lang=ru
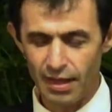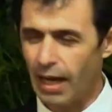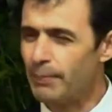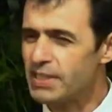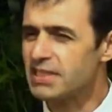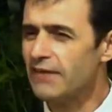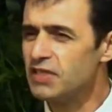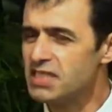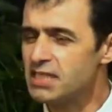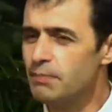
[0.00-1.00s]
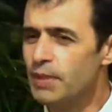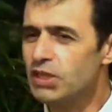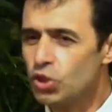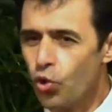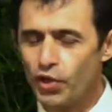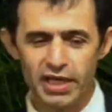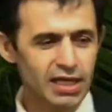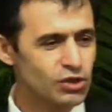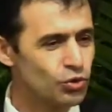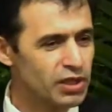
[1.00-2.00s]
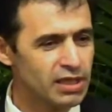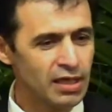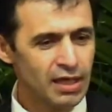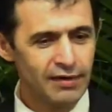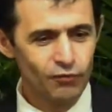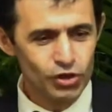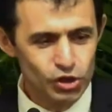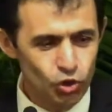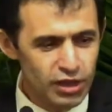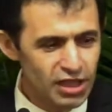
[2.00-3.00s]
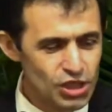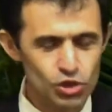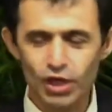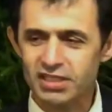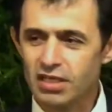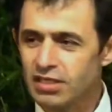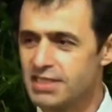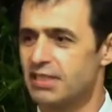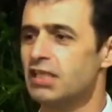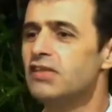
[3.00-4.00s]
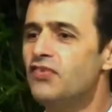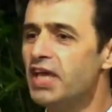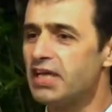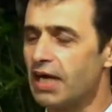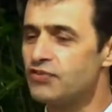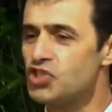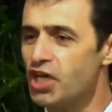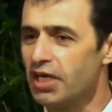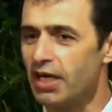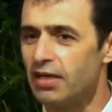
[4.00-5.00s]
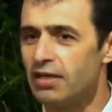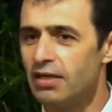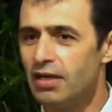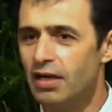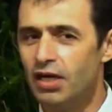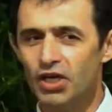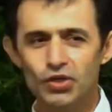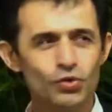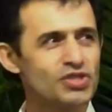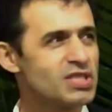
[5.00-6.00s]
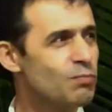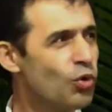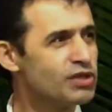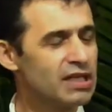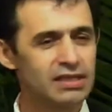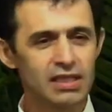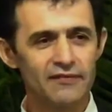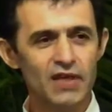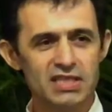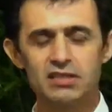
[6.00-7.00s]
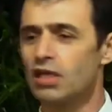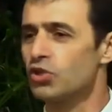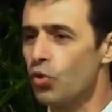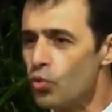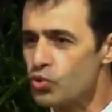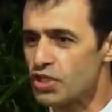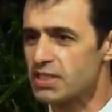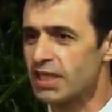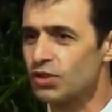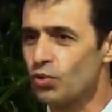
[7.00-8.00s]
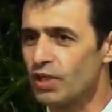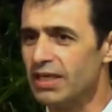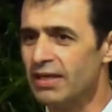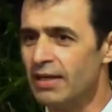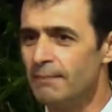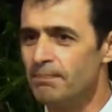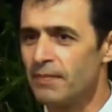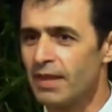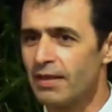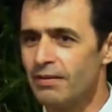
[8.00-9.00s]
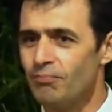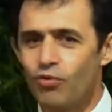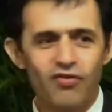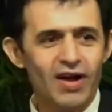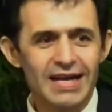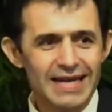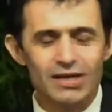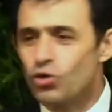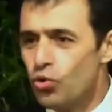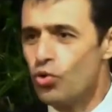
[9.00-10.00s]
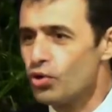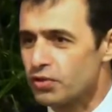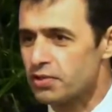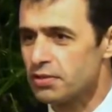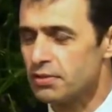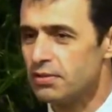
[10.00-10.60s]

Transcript: А представьте себе Ноя, который вот только что открылась эта дверь ковчега, и он смотрит на весь этот ужас, который буквально год